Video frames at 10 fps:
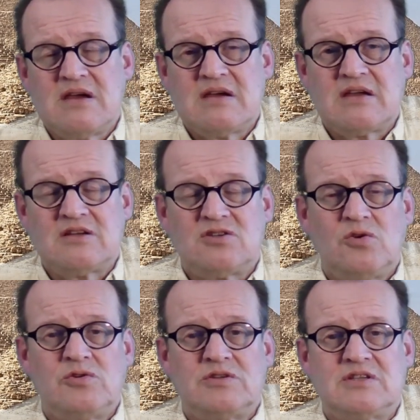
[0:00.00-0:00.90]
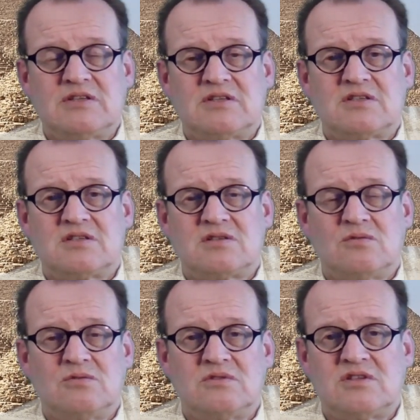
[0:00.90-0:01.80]
getötet.
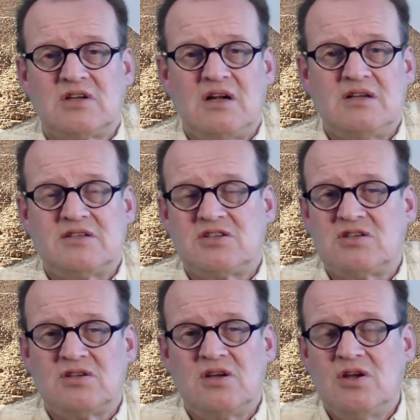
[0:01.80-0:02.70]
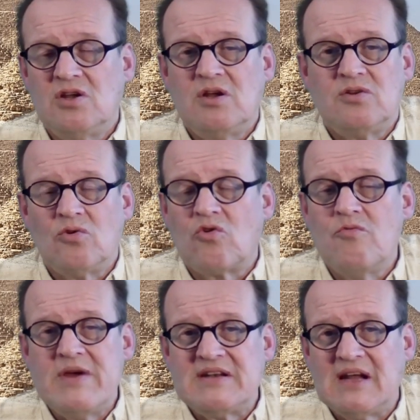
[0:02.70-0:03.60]
Und als
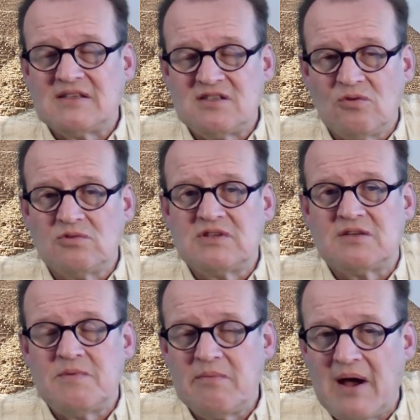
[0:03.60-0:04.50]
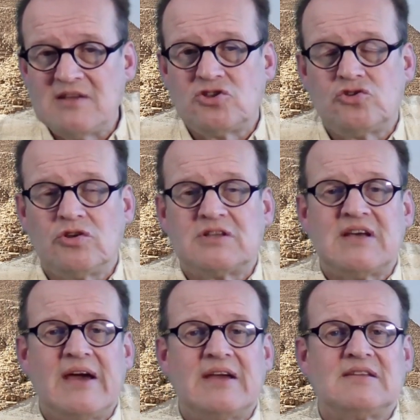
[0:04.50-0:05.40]
Dokumentations-, als Beweisstück
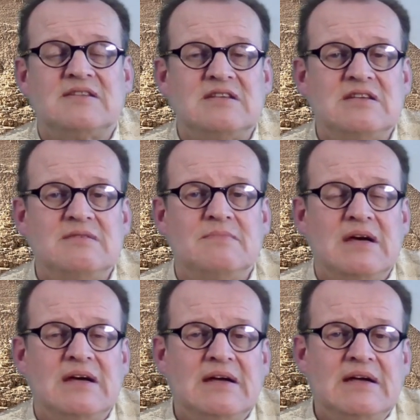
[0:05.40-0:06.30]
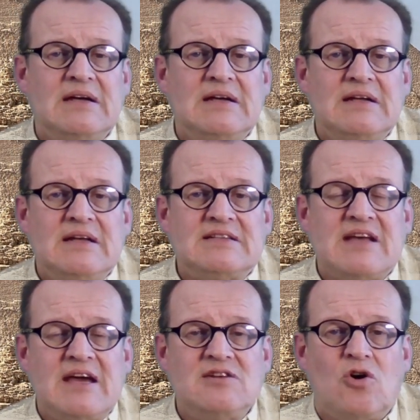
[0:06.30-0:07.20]
zeigen sie ihm
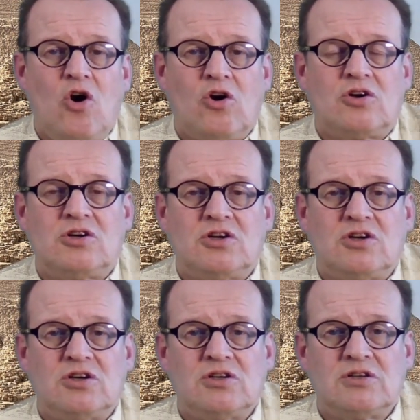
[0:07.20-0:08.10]
seinen Rock.